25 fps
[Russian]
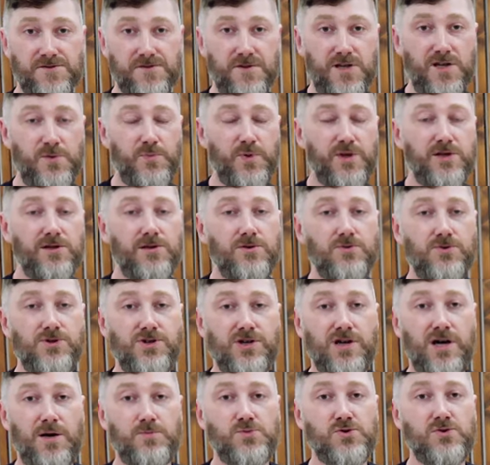В своих
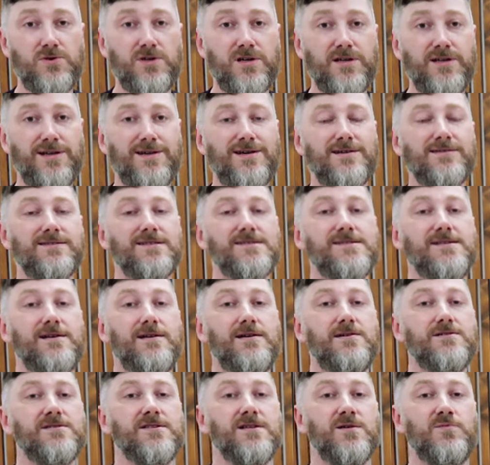предыдущих обзорах я как-то
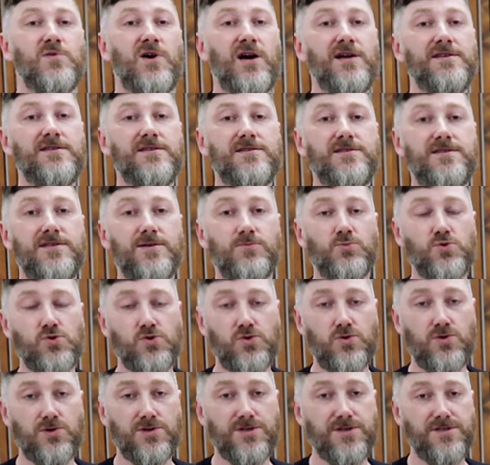старался обходить тему
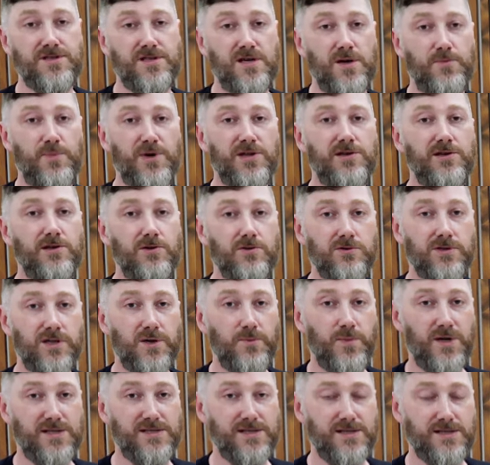схожести
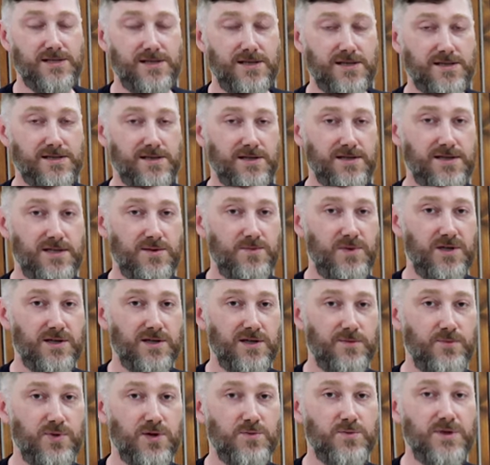определенных позиций
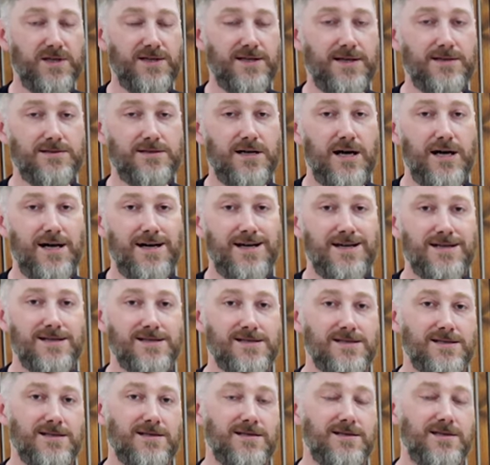ассортимента Прометал
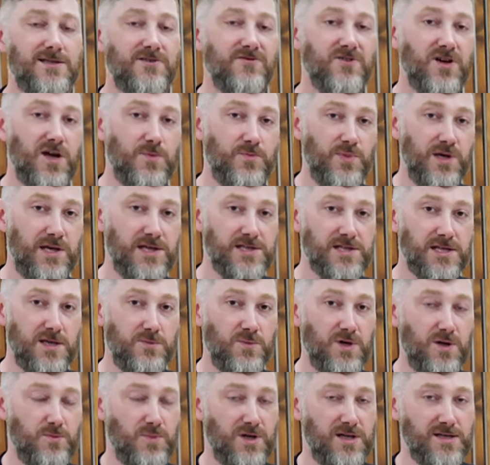с
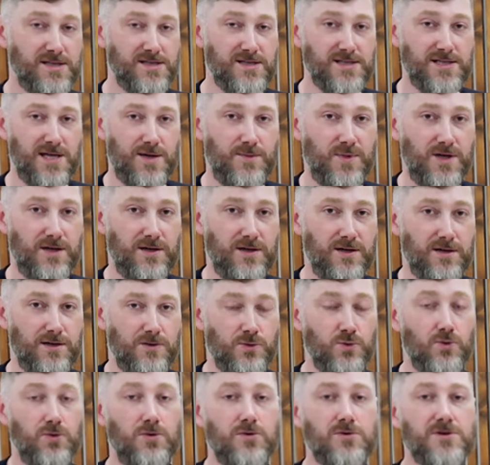европейскими образцами.
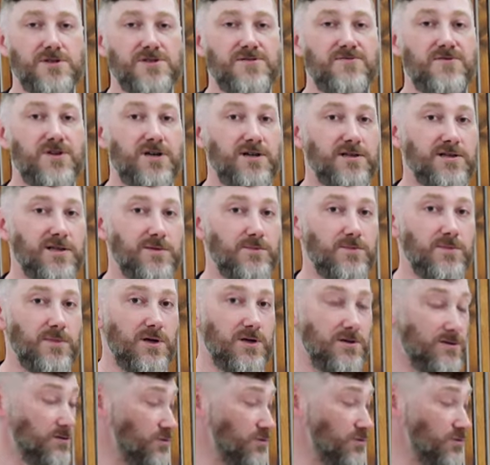Но с выходом